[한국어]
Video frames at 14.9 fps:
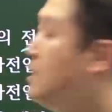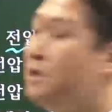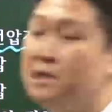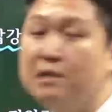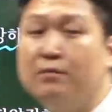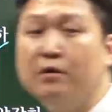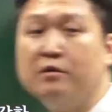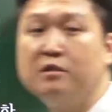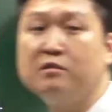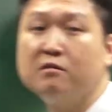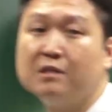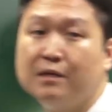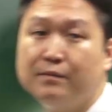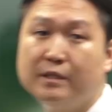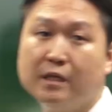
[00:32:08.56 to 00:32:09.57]
1번이
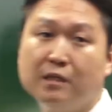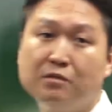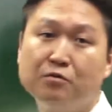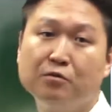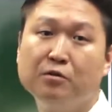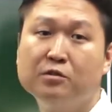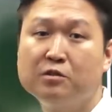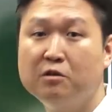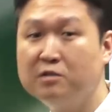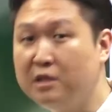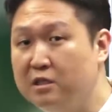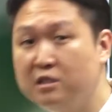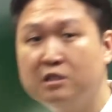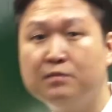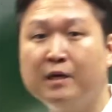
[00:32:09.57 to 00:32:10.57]
정답이 되겠죠. 절대
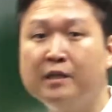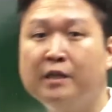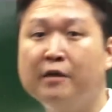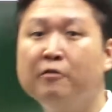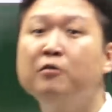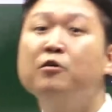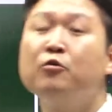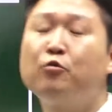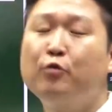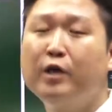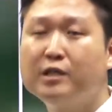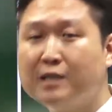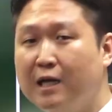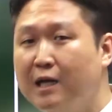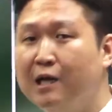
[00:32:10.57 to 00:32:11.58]
잊으시면 안 돼요.
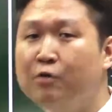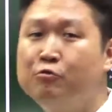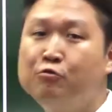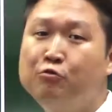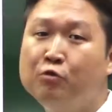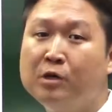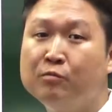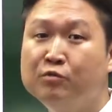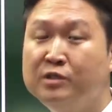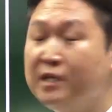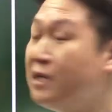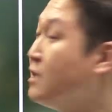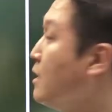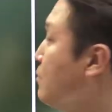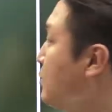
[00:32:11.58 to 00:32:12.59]
꽤 잘 나오는 유형의
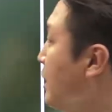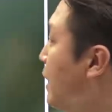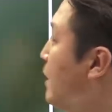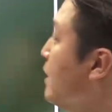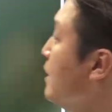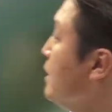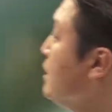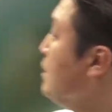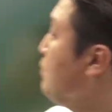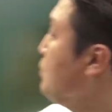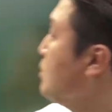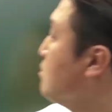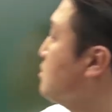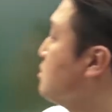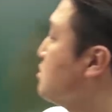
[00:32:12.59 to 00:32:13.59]
문제이기 때문에
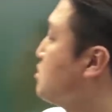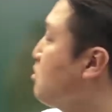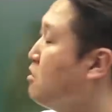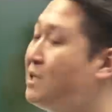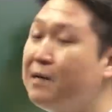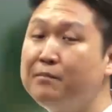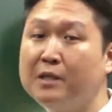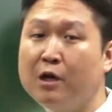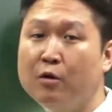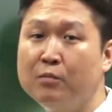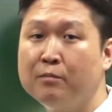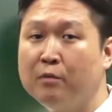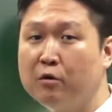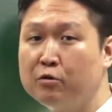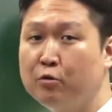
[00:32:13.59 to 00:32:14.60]
임피던스 전압
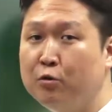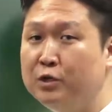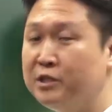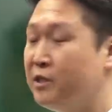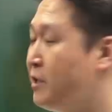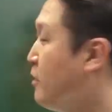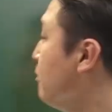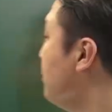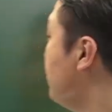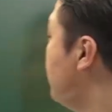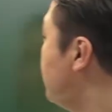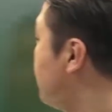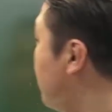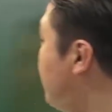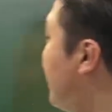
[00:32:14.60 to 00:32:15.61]
나오면 뭐 떠올리셔야 돼요?
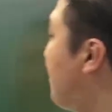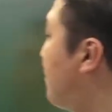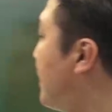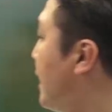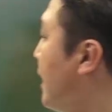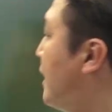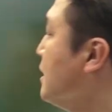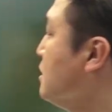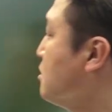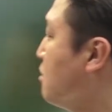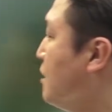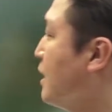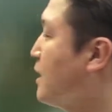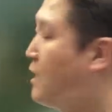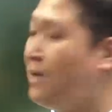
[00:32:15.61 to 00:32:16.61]
전압 강하는
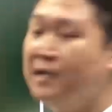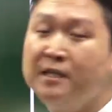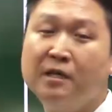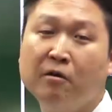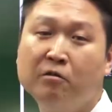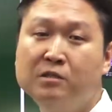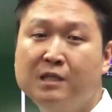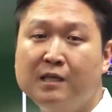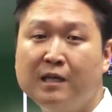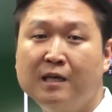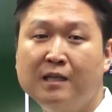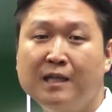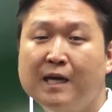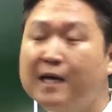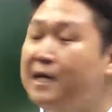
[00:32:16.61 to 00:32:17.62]
전압 강한데 언제
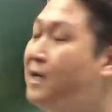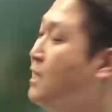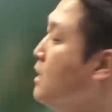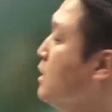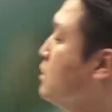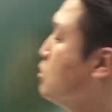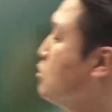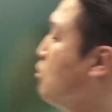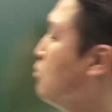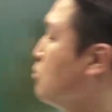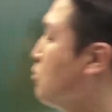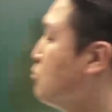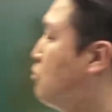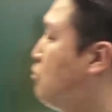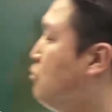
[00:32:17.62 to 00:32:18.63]
생긴다?
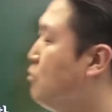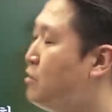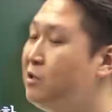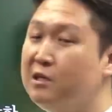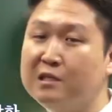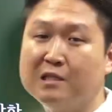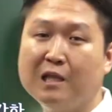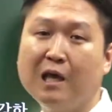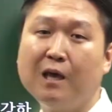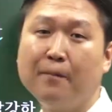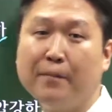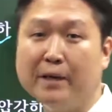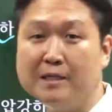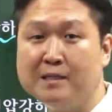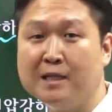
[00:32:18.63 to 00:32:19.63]
정격 전류 흐를 때
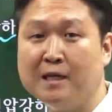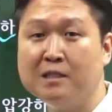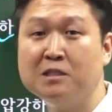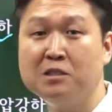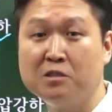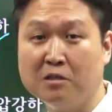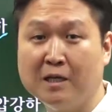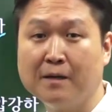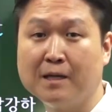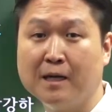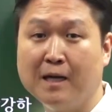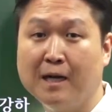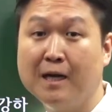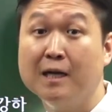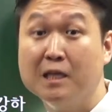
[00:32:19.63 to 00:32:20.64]
발생하는 전압
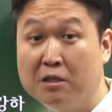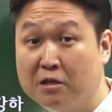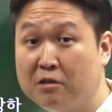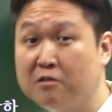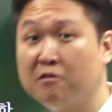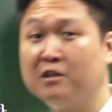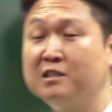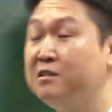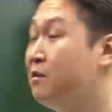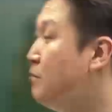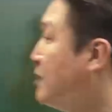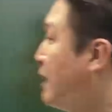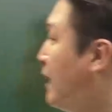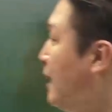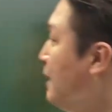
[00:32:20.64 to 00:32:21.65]
강하, 이렇게 기억하시는
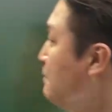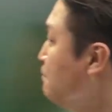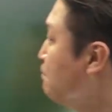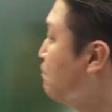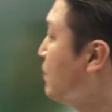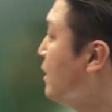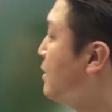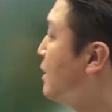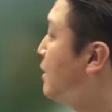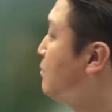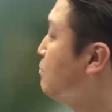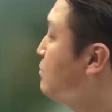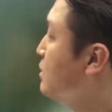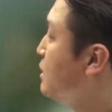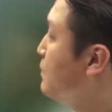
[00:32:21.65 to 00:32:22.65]
겁니다.
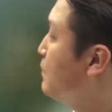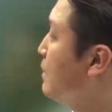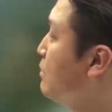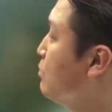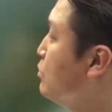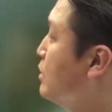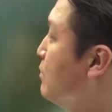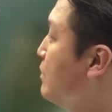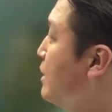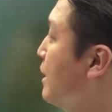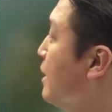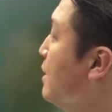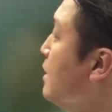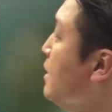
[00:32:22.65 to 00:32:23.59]
다음 18번 문제입니다.